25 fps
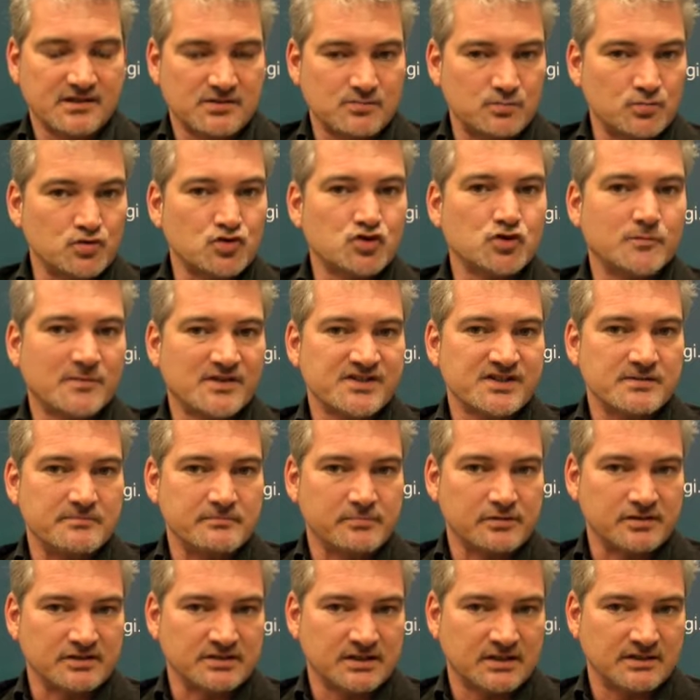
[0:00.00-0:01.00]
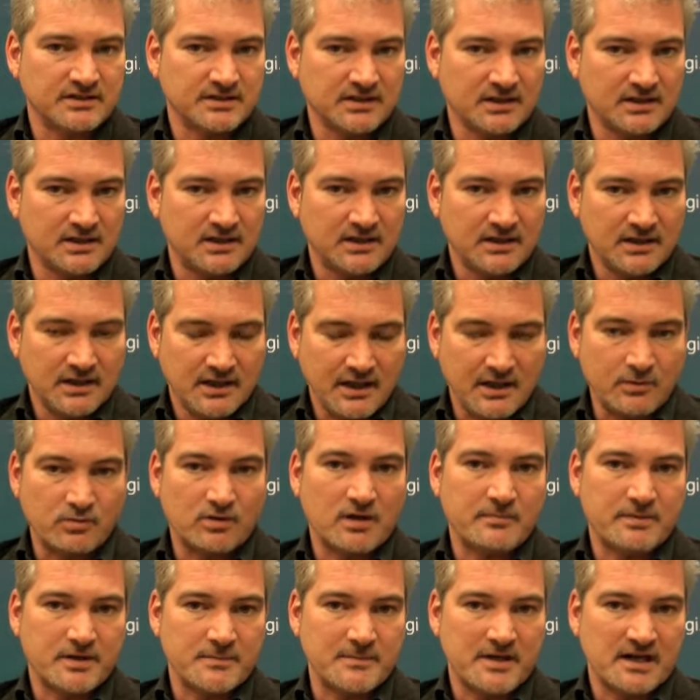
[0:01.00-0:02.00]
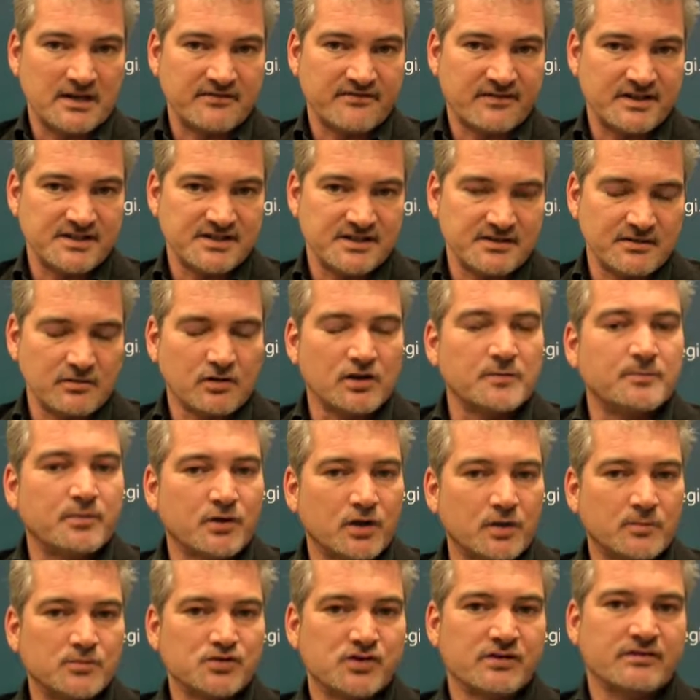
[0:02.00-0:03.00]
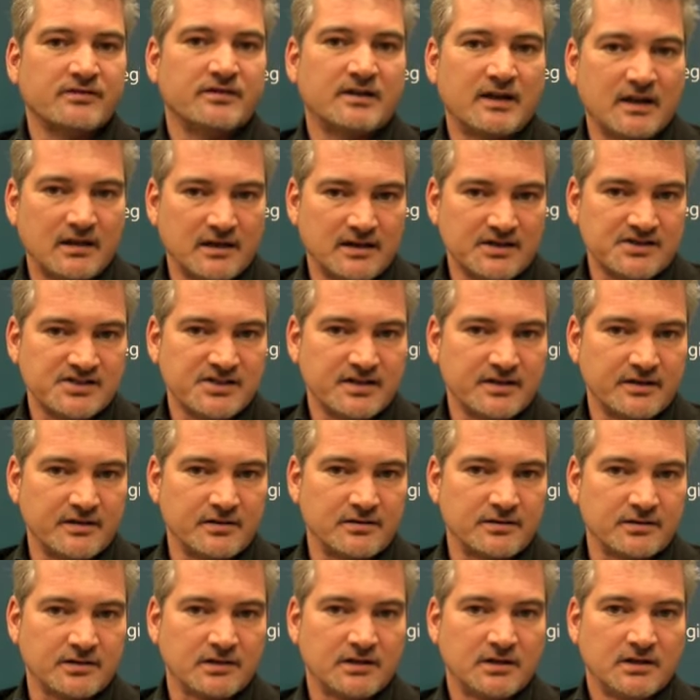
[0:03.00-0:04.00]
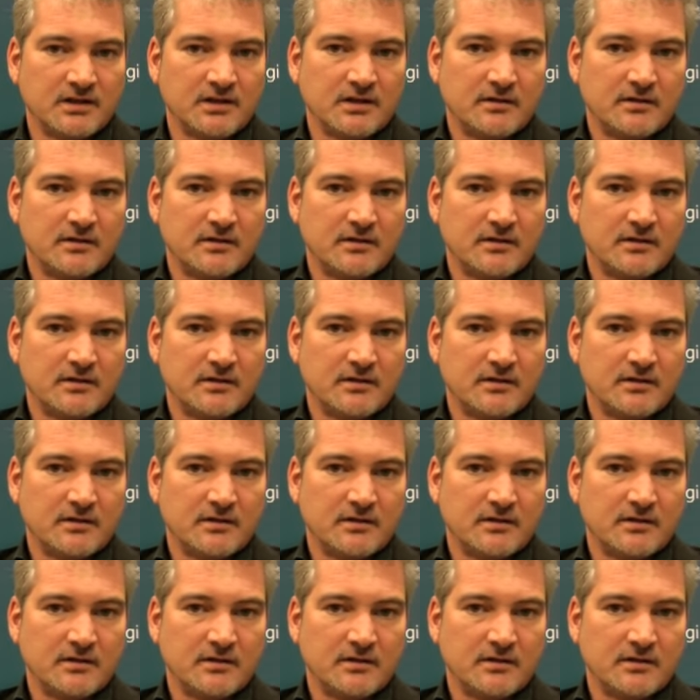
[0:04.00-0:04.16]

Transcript: que es mucho más importante en una primera fase de lo que podemos decir al exterior.